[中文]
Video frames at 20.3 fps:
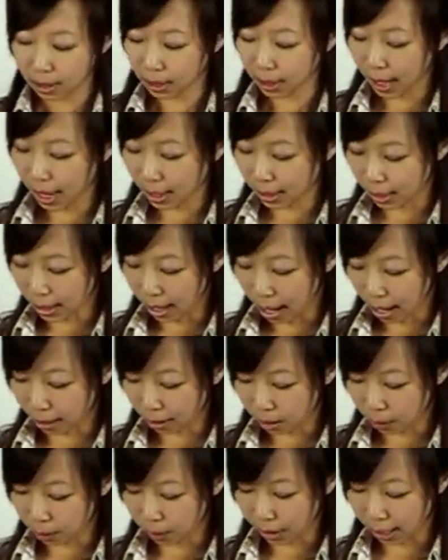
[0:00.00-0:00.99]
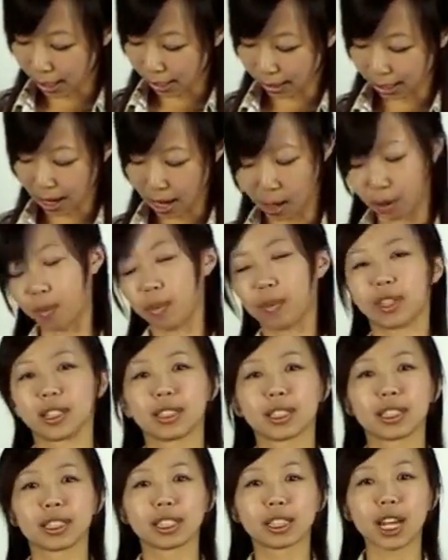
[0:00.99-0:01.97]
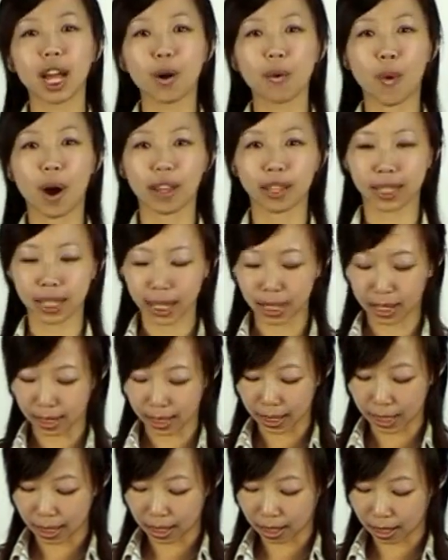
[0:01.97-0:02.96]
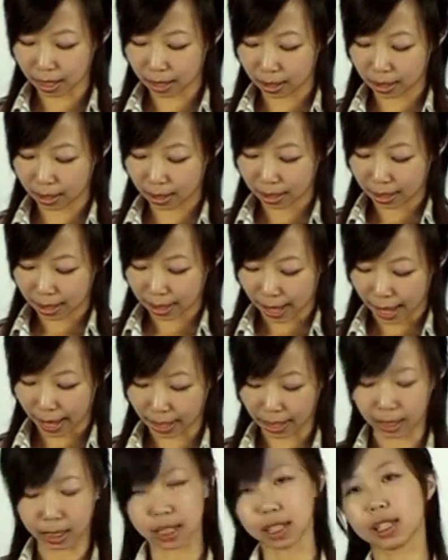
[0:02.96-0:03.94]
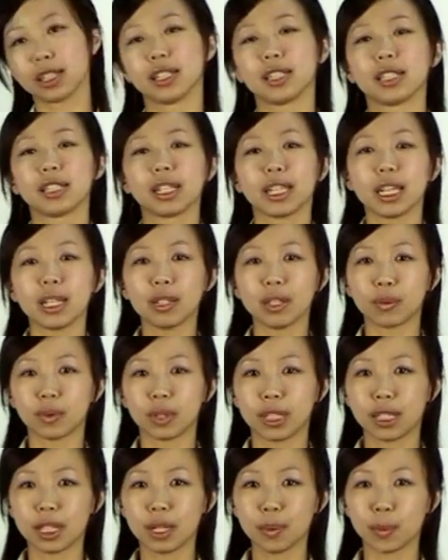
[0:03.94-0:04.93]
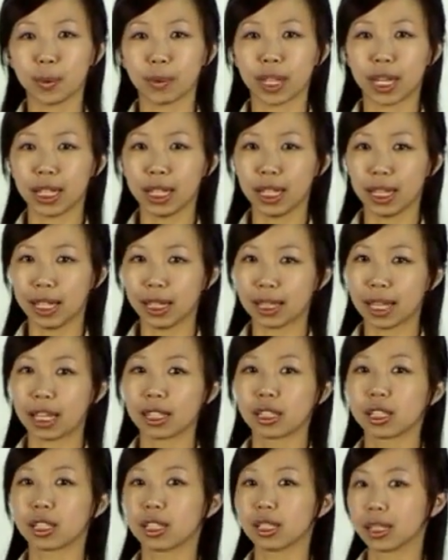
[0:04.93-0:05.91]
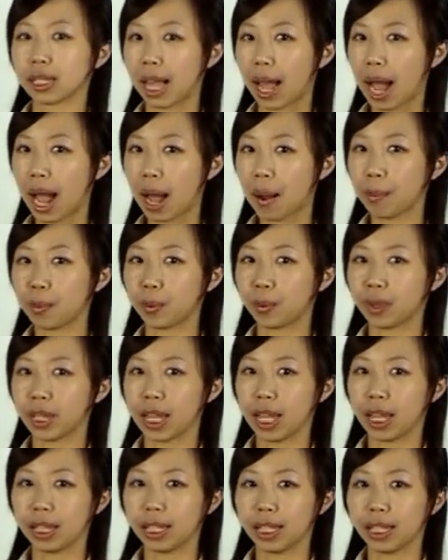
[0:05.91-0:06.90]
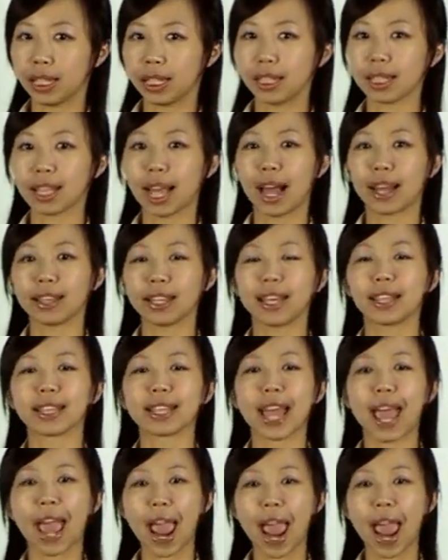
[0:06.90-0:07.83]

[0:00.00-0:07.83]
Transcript: 这看起来是不是很像我们上网的那个“一”呢？它也是英英文字母的“一”，但是它不念“一”，它念